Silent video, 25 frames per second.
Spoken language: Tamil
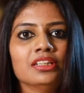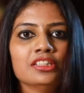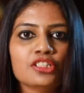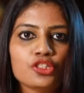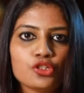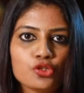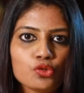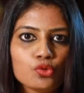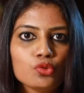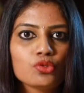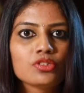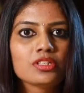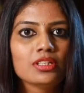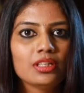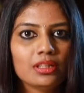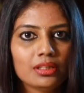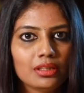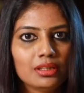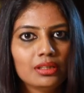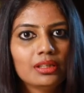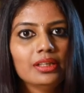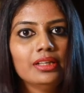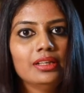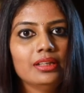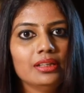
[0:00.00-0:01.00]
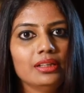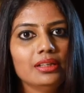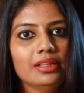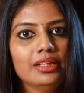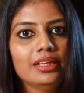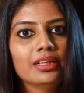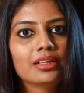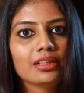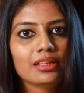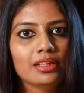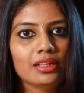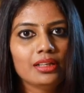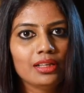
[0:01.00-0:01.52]
அந்த ஜூஸ்லாம்
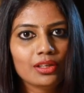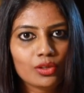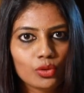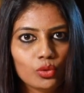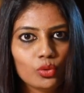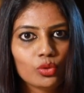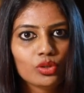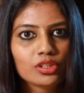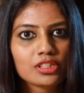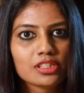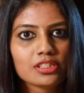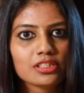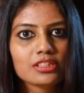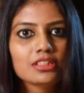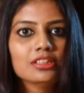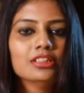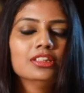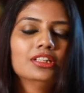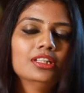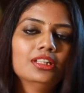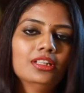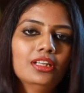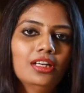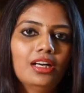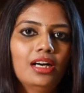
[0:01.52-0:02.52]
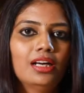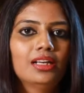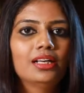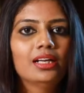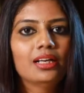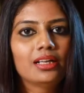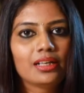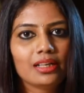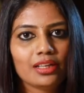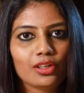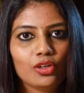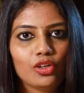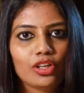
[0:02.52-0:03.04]
இன்டர்னலாக குடித்து
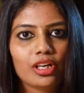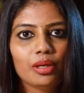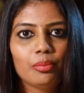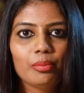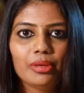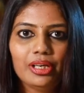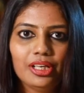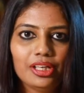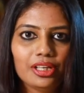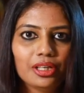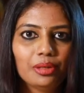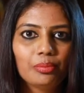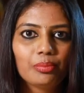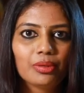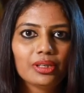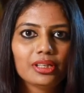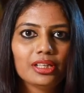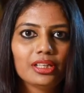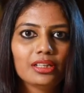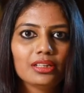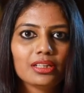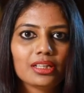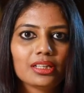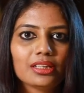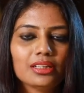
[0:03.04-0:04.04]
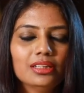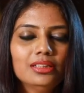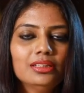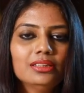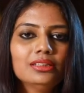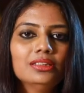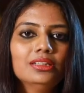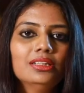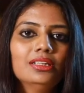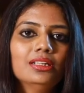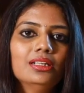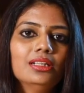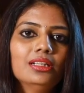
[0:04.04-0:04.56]
நான் ரெகுலராக மெயின்டைன் பண்ணிகிட்டு இருக்கேன்
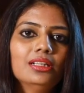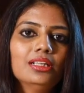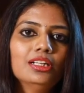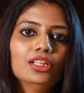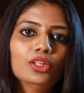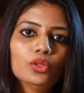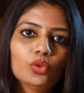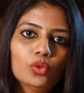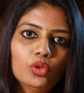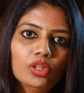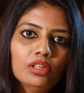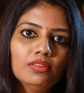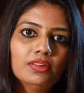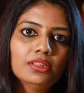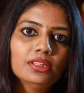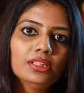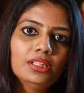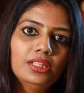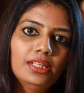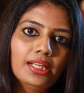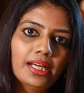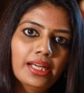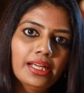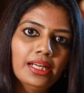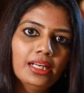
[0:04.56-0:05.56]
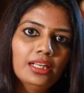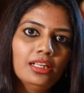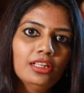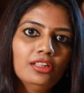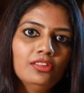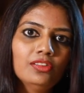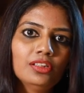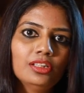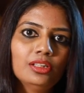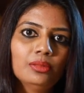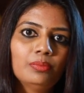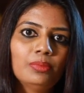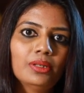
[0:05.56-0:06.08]
இது கூட வந்து டயட்னு
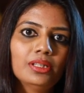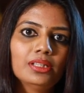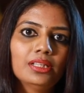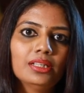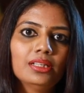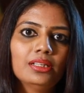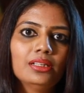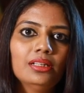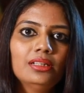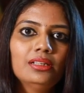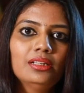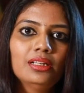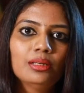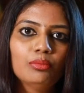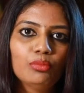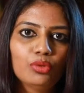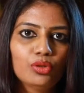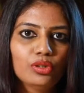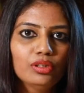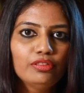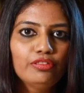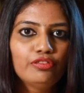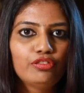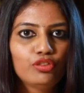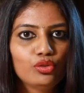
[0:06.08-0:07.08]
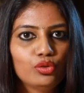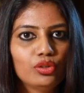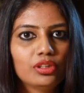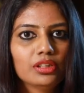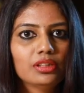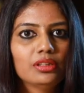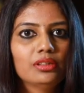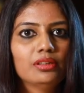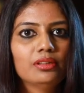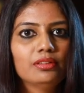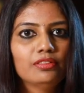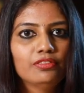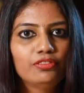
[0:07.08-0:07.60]
வந்து பார்த்திங்கன்னா நம்மளோட ஃபுட்
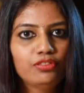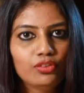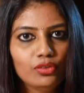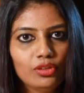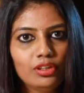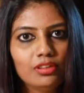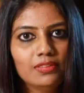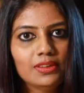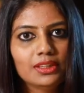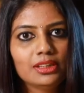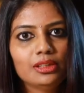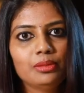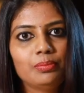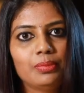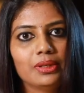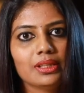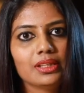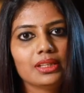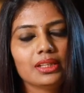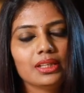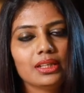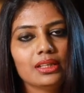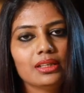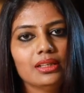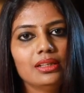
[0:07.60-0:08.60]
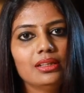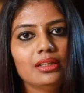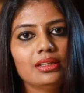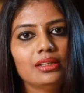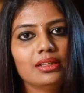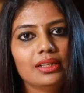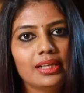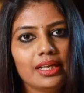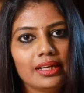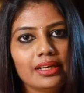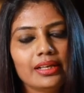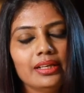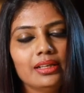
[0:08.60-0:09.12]
ஃபுட் வந்து பார்த்திங்கன்னா
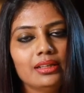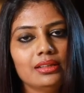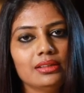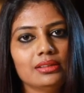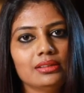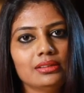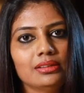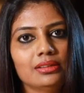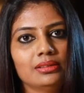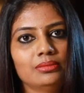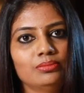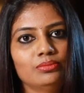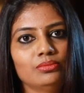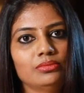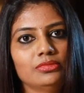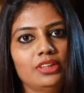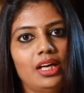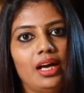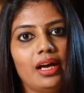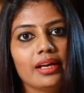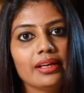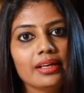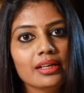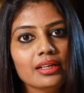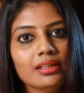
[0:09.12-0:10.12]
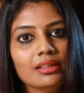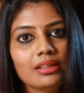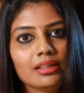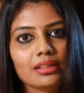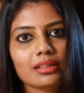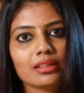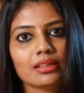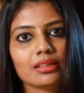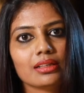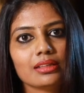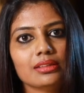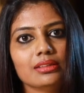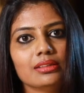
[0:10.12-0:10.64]
நிறைய அயன்
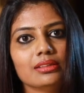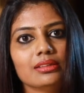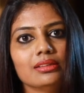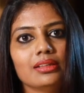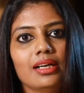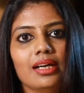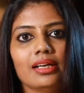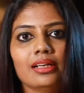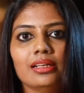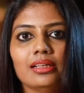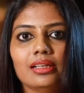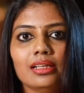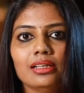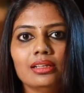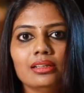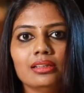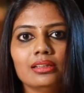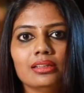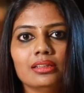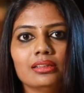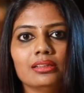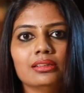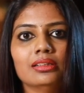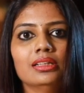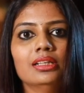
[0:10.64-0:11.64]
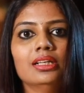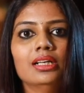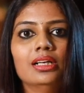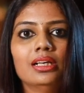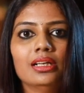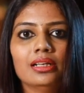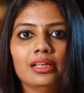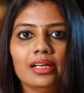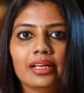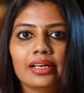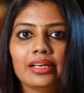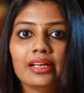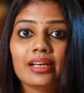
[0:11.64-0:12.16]
இருக்கிறது அண்ட் தென்
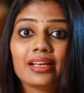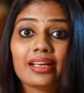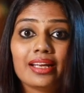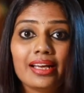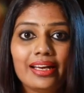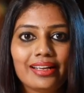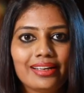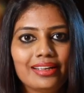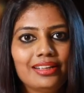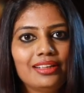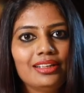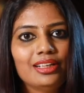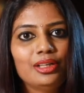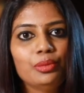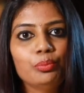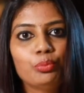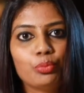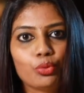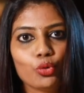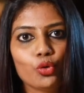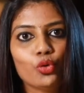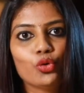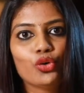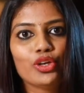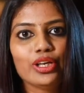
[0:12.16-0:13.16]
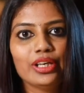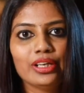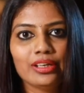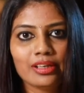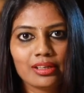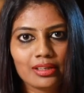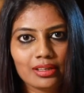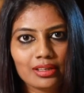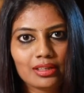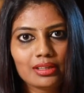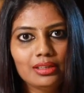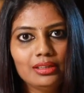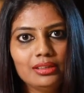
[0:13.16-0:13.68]
நிறைய கேரட்டின் ப்ரோட்டீன்
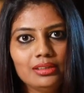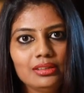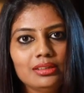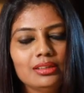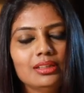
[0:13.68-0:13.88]
இருக்கிற